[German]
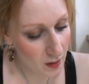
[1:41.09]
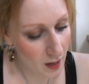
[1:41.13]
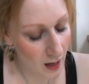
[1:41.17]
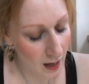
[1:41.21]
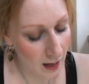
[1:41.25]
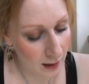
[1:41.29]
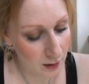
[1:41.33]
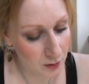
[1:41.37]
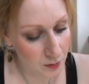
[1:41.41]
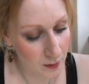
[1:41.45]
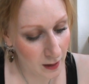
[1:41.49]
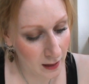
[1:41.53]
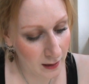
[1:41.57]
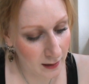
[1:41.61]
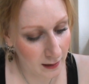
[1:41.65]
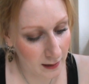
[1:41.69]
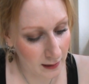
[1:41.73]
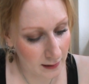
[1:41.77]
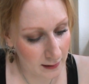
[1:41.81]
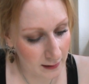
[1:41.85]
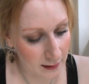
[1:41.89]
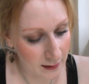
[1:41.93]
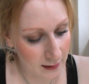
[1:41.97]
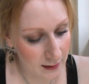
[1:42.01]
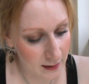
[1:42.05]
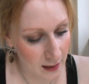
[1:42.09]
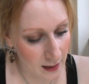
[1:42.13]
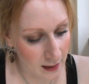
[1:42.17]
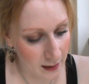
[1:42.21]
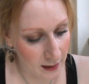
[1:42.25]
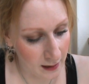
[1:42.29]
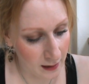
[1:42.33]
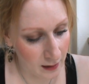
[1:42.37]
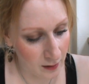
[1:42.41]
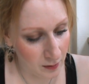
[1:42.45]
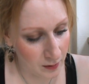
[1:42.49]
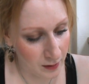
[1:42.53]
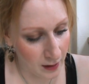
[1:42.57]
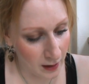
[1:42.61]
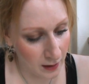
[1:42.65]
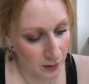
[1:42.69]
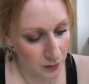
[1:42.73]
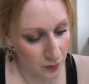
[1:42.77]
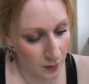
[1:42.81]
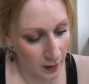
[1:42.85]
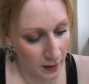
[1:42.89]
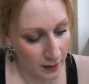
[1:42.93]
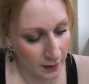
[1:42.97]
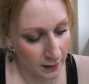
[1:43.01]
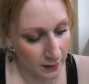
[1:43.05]
Aktuelle Catrice LE und
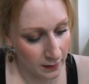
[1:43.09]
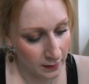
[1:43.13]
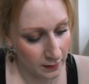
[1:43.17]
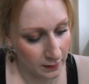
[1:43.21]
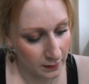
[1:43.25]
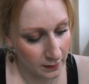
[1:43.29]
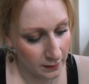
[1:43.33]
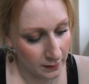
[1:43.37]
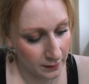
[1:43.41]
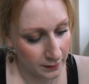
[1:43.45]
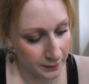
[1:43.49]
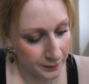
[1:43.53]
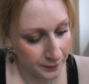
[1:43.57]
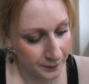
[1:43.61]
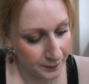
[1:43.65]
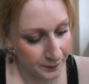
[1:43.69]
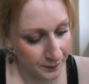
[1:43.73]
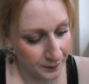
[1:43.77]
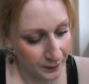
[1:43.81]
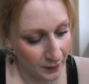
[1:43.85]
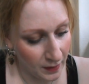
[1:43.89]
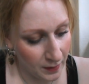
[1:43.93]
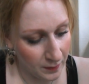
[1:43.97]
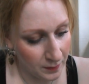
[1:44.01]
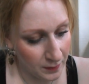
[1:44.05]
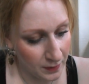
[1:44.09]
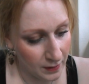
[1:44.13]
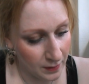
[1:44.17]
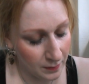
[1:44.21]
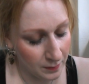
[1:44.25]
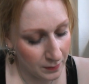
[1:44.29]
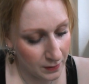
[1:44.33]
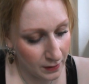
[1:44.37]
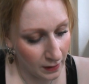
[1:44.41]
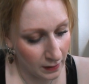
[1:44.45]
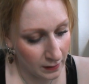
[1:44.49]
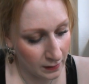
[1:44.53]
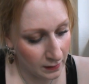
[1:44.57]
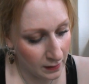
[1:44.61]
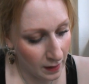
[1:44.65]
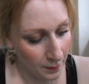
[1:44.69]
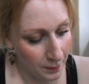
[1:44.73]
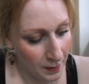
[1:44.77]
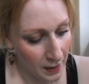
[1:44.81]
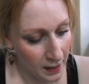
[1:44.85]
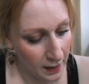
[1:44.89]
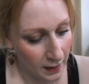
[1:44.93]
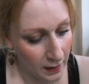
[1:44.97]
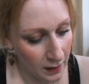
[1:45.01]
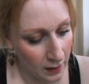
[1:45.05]
aktuelle ähm, nimm, nimm, Trended Up
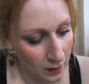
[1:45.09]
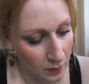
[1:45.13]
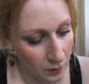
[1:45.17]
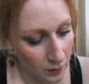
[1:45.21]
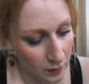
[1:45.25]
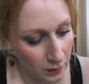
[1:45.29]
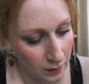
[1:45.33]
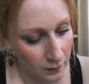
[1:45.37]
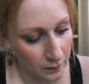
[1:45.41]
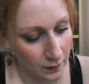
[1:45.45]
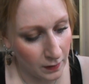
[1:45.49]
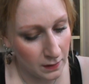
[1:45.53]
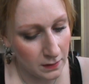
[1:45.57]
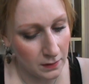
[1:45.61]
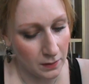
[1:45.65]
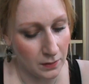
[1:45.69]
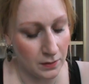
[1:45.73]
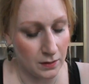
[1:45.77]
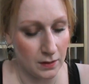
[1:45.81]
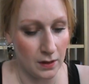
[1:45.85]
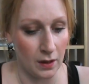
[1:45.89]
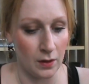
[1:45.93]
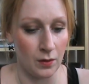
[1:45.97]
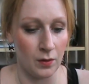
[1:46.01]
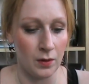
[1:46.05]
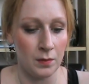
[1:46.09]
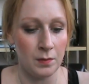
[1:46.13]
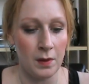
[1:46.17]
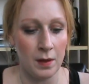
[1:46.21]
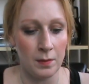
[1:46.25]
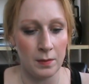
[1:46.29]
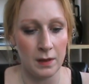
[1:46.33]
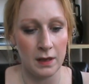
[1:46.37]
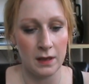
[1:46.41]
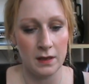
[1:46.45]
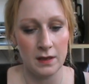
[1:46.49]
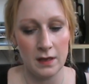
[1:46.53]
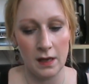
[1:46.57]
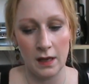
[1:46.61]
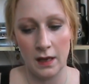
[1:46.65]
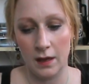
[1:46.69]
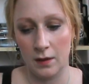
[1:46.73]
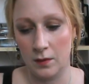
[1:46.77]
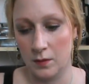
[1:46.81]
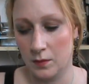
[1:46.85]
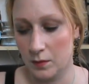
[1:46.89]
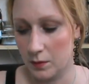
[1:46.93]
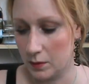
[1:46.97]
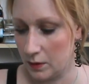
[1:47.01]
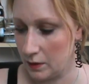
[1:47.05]
LE und was aus der neuen Maybelline
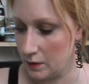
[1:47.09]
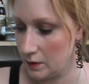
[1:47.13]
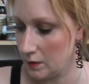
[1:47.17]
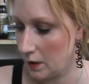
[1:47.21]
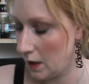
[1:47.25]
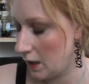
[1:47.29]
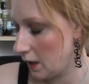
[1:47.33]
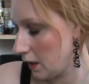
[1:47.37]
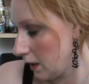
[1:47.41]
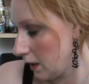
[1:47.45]
Theke und